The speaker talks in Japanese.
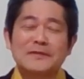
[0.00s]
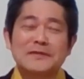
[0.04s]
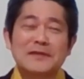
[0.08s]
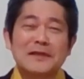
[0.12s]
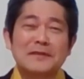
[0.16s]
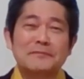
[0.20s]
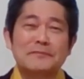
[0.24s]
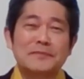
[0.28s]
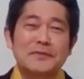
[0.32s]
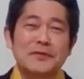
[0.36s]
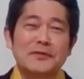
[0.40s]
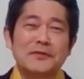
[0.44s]

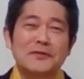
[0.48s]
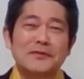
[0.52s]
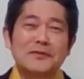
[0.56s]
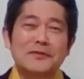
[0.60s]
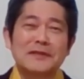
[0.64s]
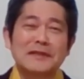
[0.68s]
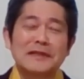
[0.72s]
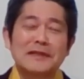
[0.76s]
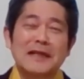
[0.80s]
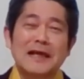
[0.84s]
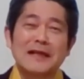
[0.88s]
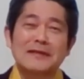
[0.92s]

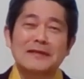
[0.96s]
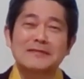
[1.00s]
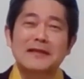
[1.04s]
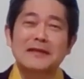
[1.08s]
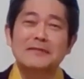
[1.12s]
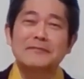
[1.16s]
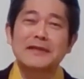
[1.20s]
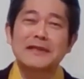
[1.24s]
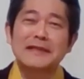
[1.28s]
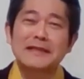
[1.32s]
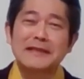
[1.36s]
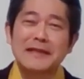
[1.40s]
チャンピオンになる
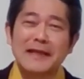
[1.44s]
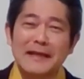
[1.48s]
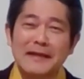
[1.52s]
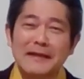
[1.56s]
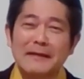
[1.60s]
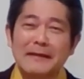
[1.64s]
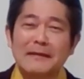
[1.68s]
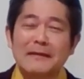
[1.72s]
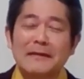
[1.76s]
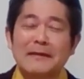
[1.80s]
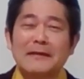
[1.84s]
ためにね、